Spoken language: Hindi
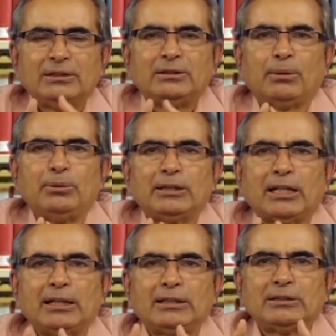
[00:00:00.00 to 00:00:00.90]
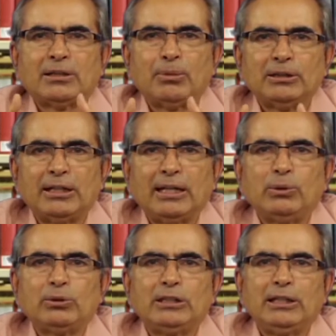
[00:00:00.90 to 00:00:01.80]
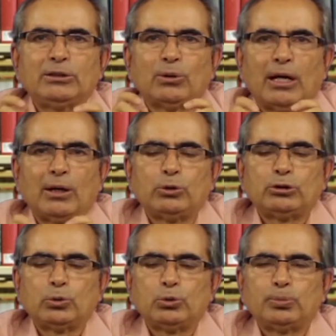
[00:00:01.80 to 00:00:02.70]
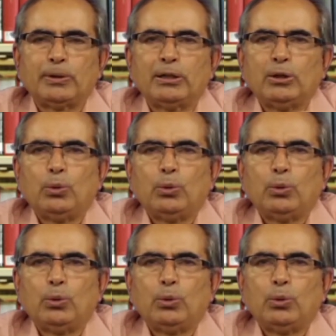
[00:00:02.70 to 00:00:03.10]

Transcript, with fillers: जब यथार्थ की समझ नहीं होती है तो आलोचक उस पर